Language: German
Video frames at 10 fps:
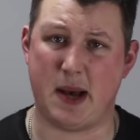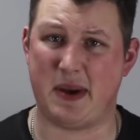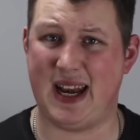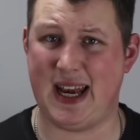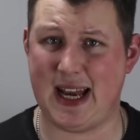
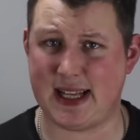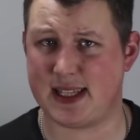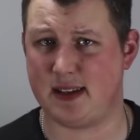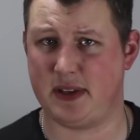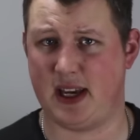Aber
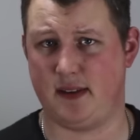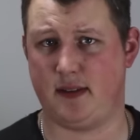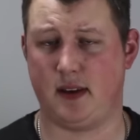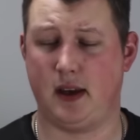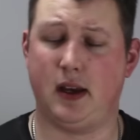letzte
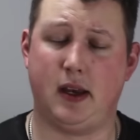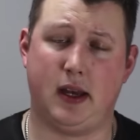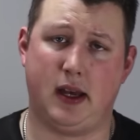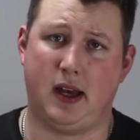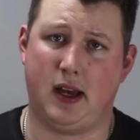Band
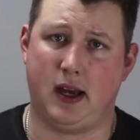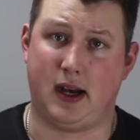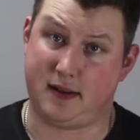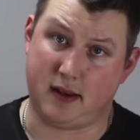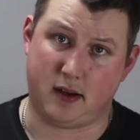
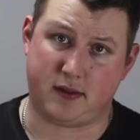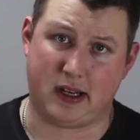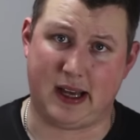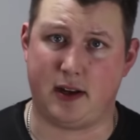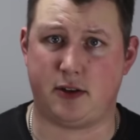hat ihren
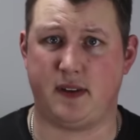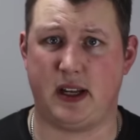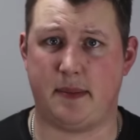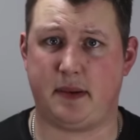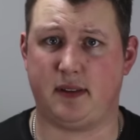Auftritt leider schon
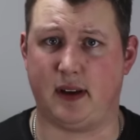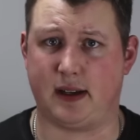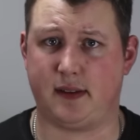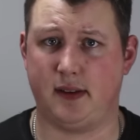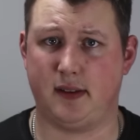wieder
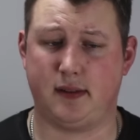abgesagt.